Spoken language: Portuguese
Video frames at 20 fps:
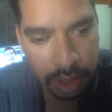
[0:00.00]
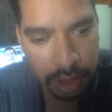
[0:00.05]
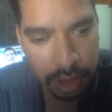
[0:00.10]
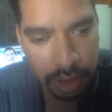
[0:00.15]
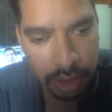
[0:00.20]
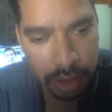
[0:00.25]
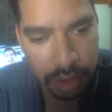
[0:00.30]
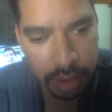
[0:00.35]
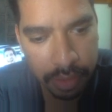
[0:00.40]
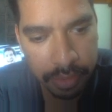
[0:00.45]

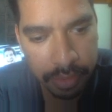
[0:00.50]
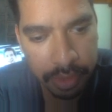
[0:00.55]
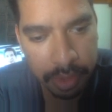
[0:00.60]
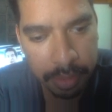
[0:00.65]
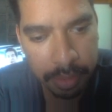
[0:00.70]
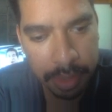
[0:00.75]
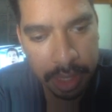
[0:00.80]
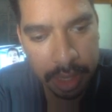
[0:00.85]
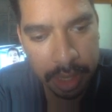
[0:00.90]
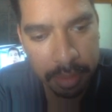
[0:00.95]
O
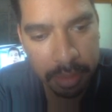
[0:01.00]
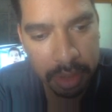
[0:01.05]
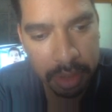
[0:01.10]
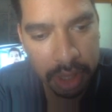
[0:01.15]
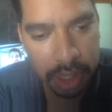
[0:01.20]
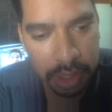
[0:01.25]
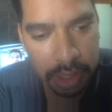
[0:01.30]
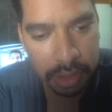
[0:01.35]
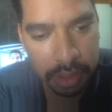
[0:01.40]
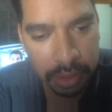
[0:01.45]
filme
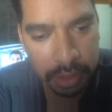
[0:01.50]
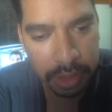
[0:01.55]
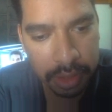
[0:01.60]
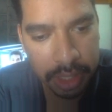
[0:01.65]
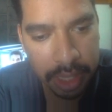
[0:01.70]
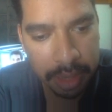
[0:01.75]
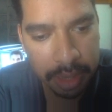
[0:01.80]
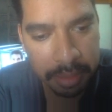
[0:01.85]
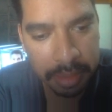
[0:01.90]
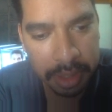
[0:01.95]
aborda o
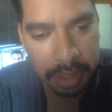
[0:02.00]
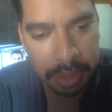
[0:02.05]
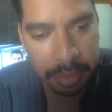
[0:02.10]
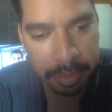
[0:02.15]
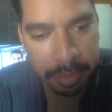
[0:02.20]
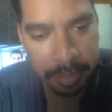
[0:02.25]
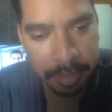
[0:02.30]
tema